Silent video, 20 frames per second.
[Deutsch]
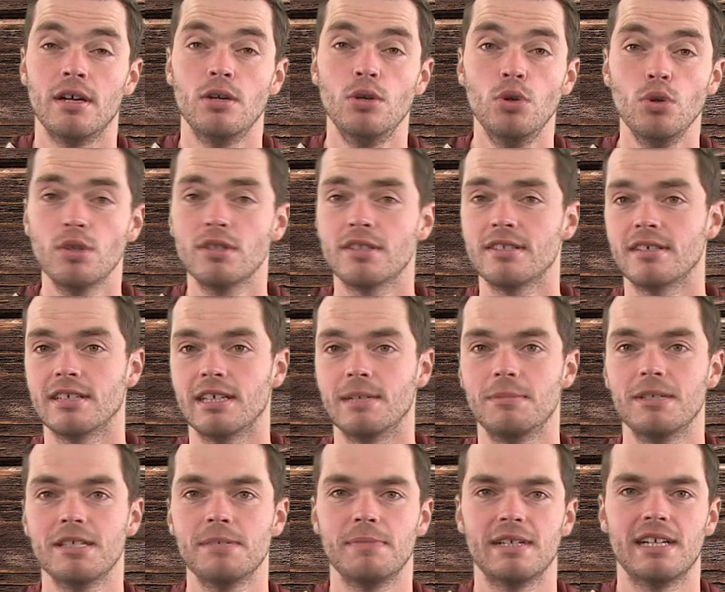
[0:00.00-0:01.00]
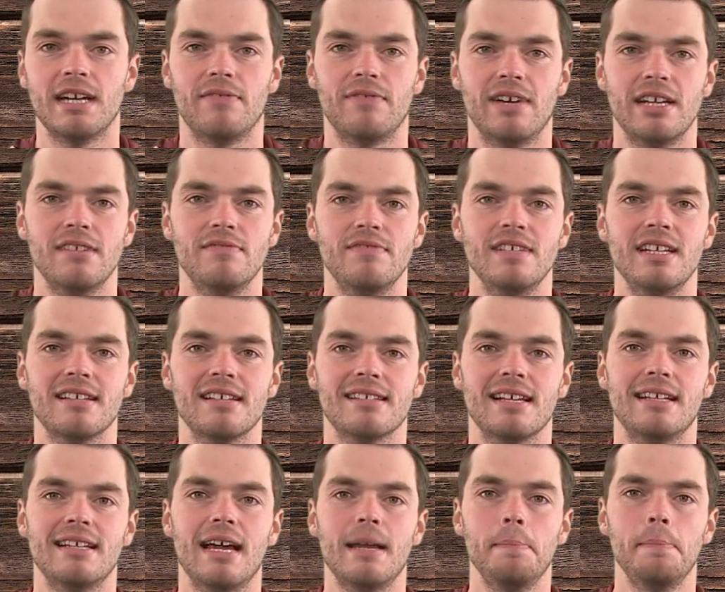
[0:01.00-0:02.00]
Luchse gibt es mittlerweile wieder
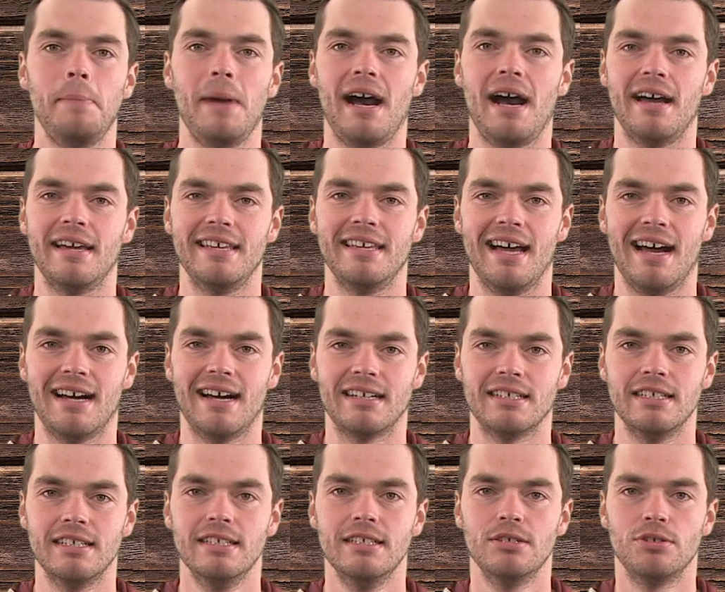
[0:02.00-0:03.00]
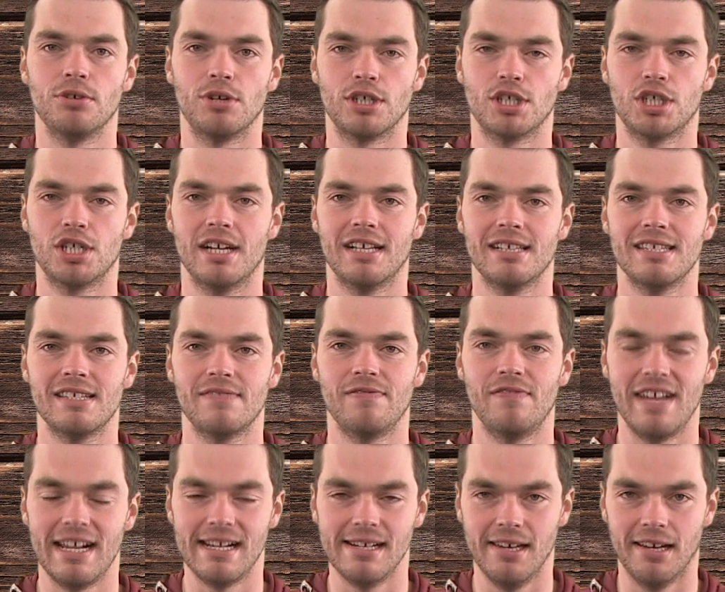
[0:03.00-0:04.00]
seit ein paar Jahren in Deutschlands
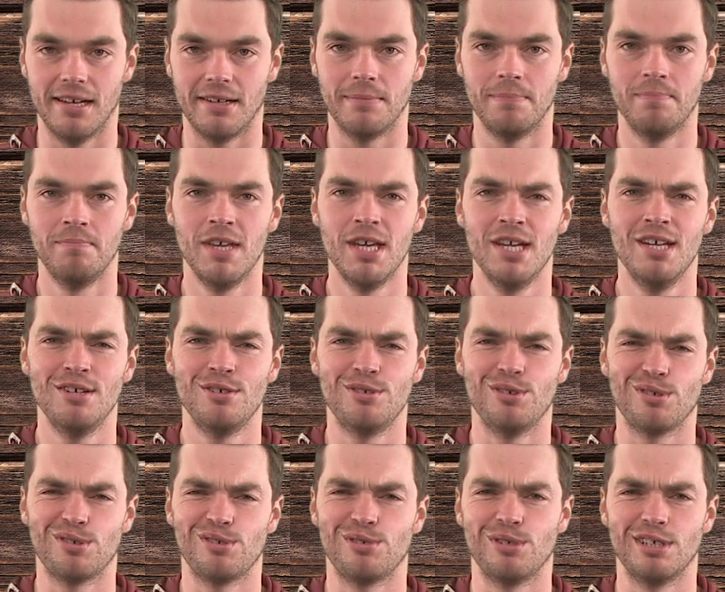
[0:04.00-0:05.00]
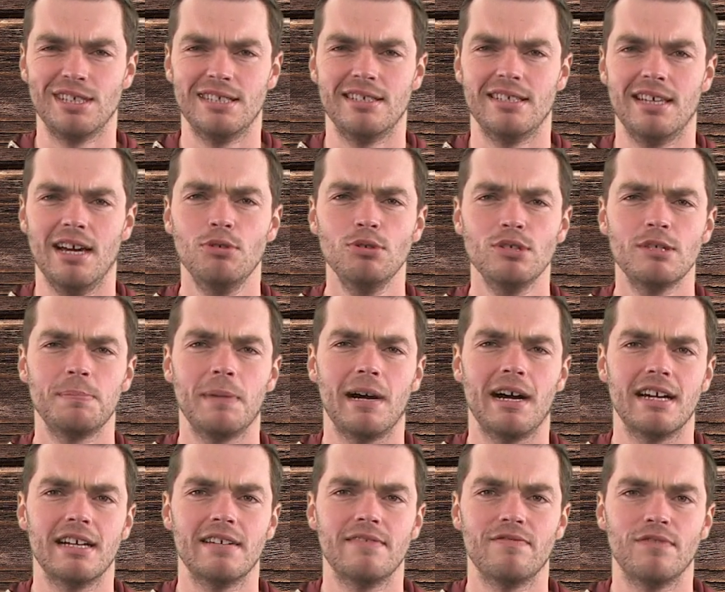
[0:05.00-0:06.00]
Wäldern. Doch so richtig
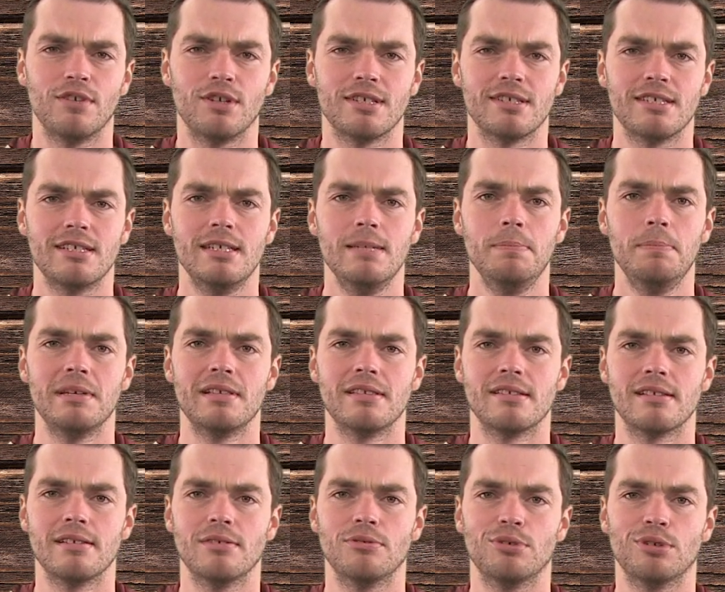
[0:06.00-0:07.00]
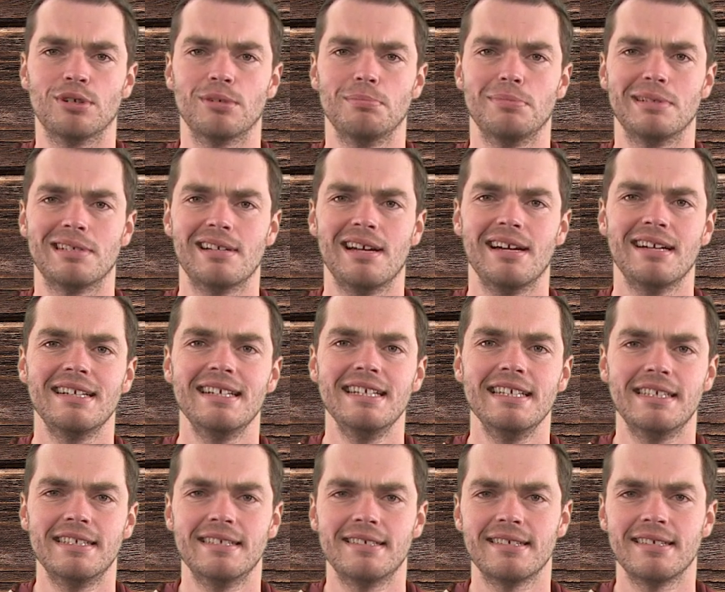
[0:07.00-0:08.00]
ausbreiten wollen sich die Pinselohren bislang
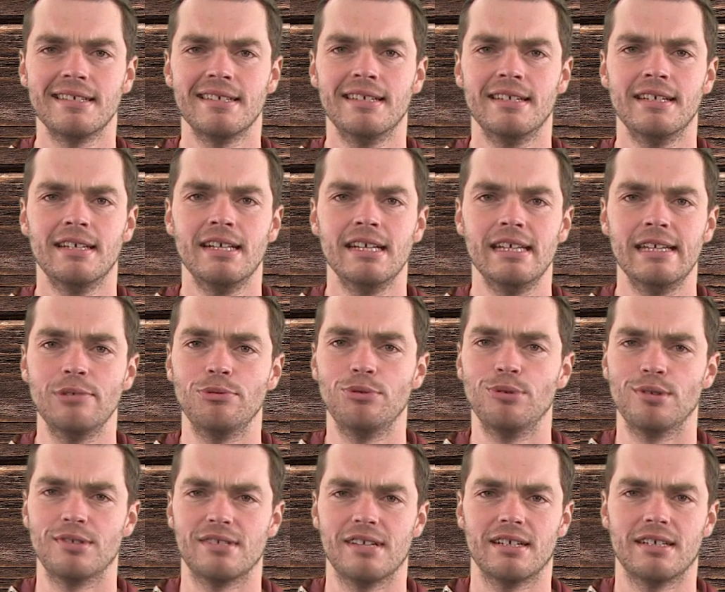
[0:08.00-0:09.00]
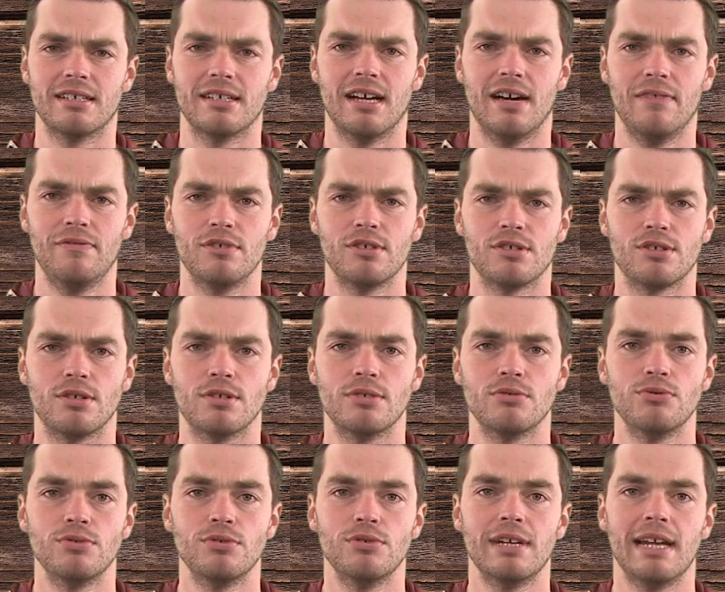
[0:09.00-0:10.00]
nicht. Die Ursachen dafür sollen
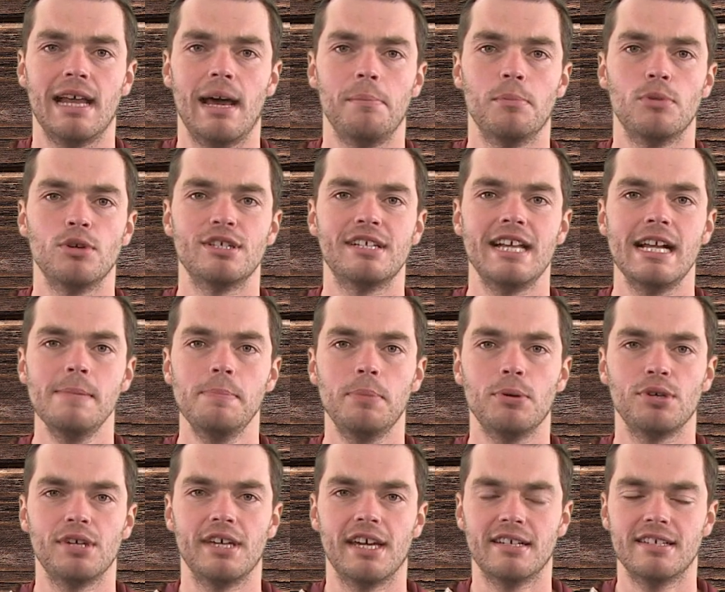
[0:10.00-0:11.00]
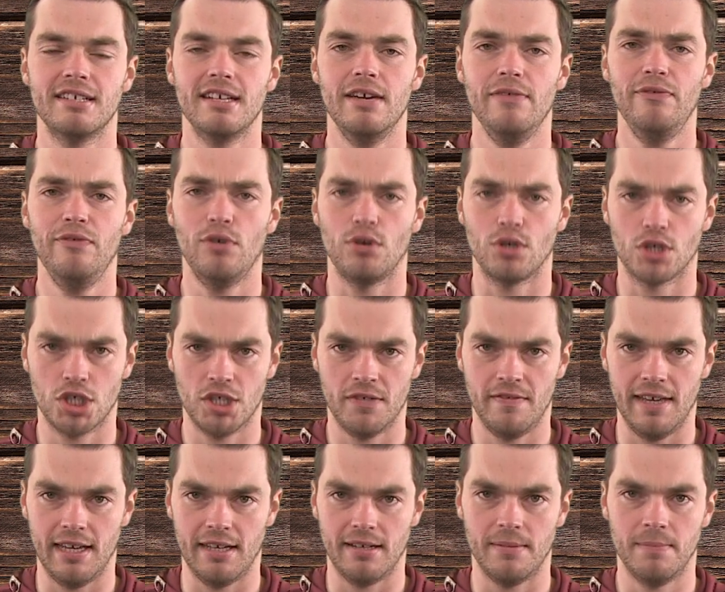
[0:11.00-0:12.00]
nun in einem Modellprojekt erforscht
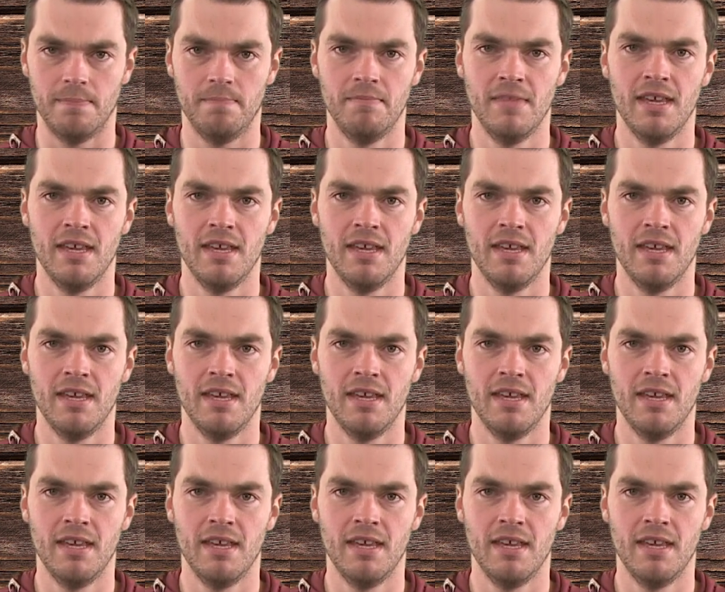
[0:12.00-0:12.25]
werden.